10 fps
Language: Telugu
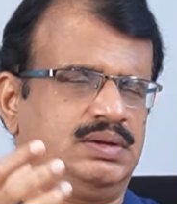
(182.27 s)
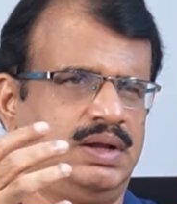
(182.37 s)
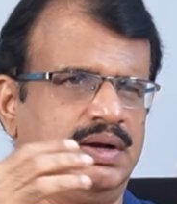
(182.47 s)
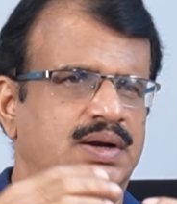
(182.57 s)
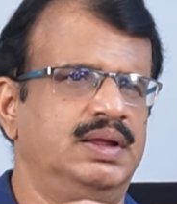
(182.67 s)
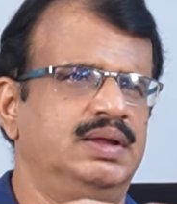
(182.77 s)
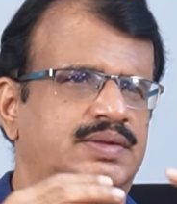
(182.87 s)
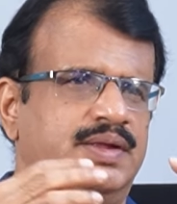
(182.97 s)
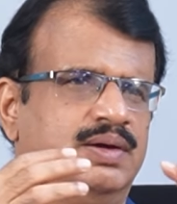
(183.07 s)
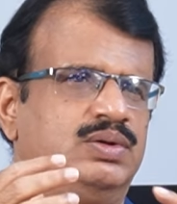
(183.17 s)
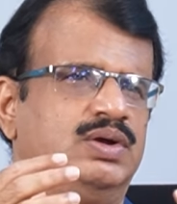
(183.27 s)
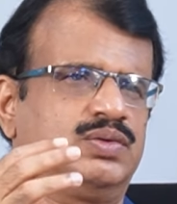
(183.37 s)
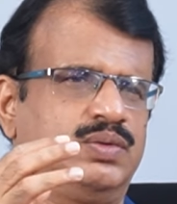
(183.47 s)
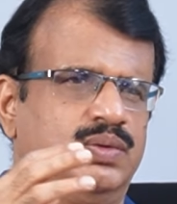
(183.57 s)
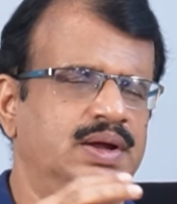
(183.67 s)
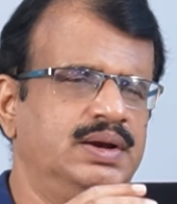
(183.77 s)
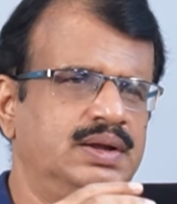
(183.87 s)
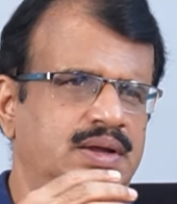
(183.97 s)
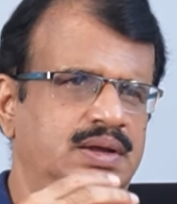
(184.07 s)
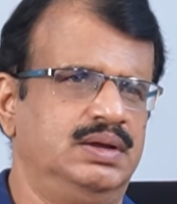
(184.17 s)
తనని సేవ్
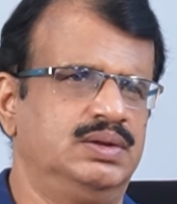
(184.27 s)
చేసుకోవడానికి